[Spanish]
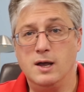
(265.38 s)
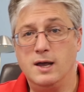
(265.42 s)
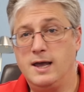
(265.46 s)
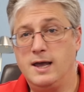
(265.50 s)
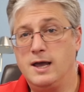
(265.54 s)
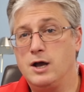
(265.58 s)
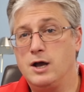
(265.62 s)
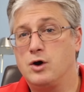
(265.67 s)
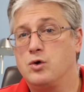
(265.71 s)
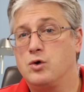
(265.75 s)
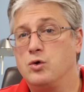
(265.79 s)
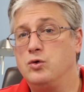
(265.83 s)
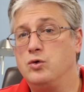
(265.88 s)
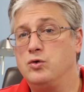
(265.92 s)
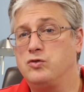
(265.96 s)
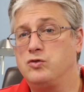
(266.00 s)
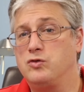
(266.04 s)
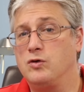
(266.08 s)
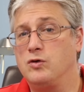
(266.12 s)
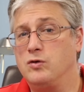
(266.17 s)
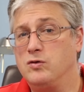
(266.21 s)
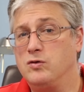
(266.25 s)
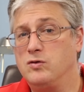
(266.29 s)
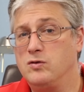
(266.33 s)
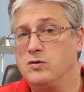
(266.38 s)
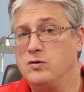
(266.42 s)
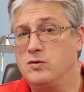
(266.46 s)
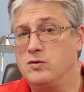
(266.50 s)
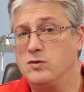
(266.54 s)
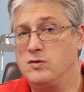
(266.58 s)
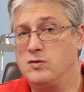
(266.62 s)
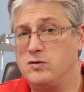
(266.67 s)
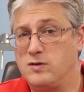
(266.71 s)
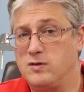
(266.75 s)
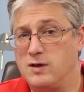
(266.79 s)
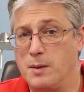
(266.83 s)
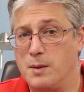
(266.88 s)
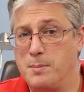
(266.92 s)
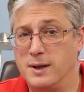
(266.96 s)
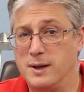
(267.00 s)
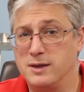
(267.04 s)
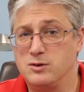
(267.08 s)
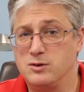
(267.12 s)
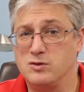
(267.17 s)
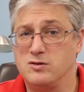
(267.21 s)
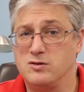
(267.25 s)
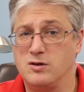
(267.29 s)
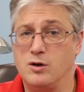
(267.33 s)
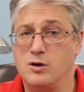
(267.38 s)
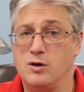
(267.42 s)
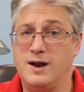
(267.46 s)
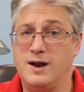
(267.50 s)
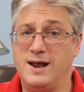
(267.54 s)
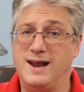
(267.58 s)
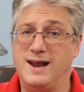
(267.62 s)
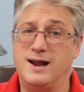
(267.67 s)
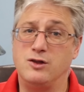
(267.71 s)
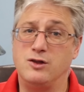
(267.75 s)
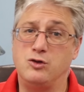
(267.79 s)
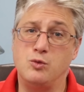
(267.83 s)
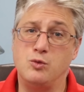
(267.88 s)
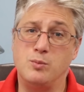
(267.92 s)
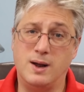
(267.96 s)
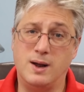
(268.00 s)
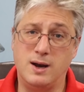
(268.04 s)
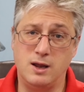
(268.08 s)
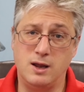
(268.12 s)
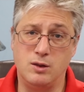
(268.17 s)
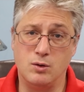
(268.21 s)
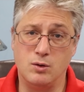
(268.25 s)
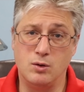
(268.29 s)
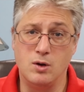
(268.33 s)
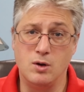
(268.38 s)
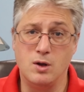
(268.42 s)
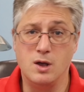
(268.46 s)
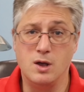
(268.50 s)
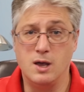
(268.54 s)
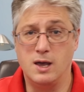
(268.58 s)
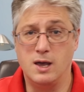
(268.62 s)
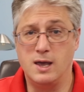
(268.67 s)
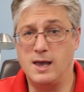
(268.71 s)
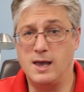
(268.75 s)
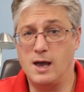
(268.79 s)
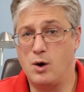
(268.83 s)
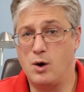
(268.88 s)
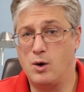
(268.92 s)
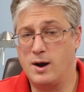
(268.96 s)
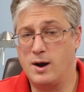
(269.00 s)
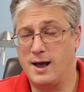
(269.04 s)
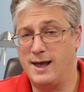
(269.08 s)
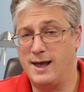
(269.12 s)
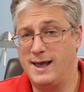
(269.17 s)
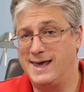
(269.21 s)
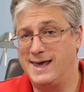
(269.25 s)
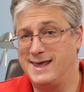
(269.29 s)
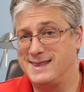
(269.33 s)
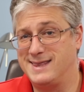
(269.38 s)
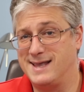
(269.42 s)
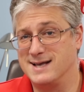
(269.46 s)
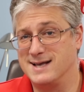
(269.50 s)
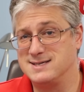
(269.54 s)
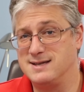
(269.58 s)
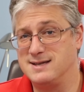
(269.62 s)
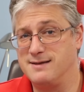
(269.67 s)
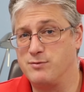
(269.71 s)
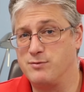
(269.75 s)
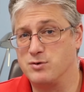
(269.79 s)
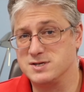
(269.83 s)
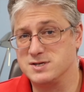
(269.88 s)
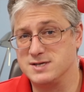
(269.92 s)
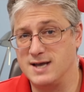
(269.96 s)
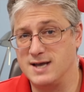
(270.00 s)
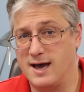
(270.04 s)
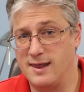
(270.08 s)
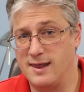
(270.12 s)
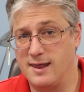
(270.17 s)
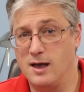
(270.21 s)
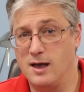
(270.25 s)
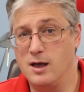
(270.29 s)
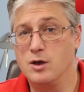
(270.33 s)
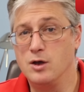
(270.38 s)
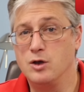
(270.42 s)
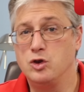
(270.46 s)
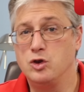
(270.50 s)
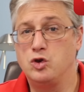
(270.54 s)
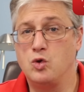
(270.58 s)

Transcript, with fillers: Incluso si el patrocinador era tu marido y ahora estás divorciada,